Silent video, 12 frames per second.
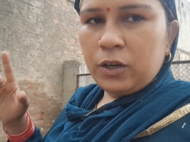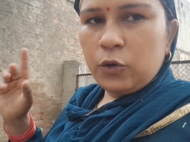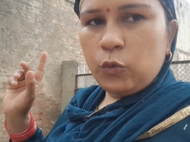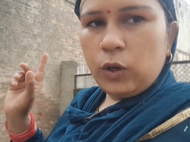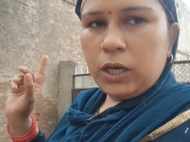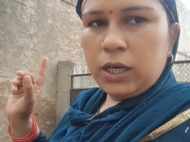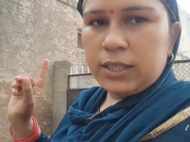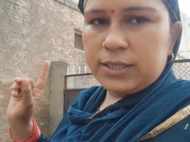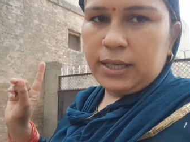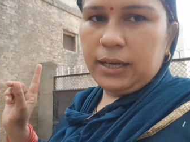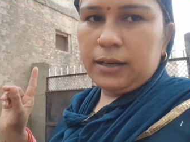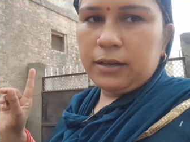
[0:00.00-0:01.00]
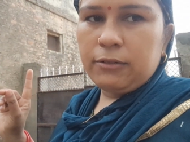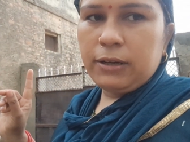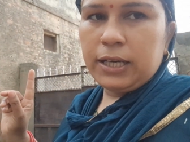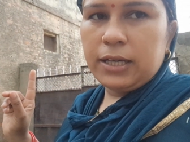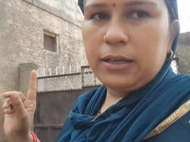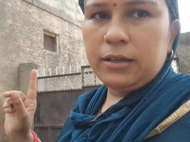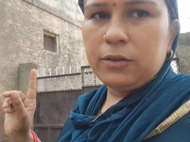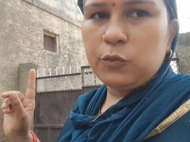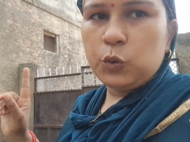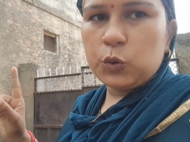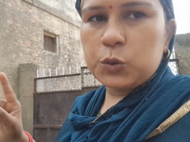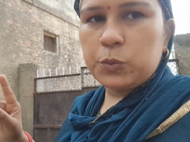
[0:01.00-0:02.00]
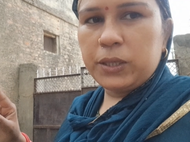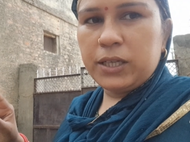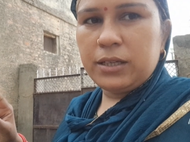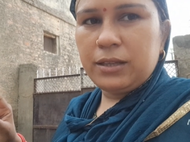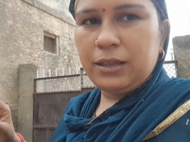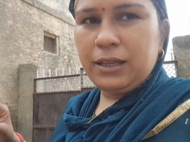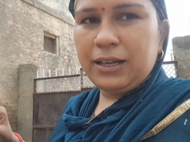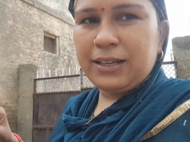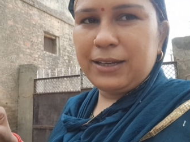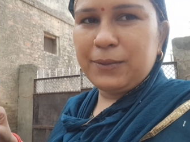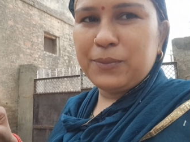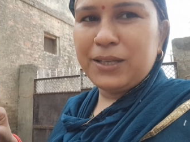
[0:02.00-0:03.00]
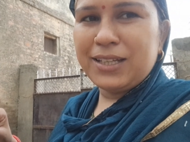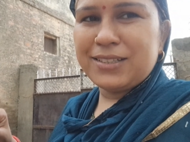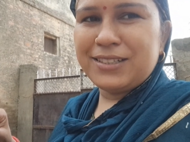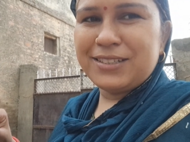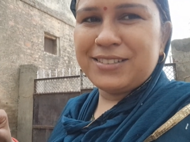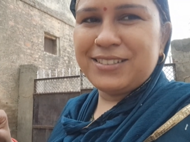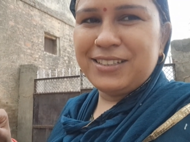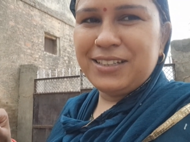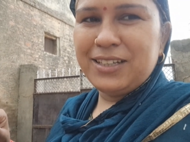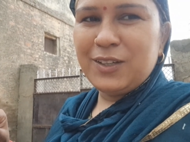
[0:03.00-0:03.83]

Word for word: वह सार रहा है फौज में लग रहा है मेरा जेठ जी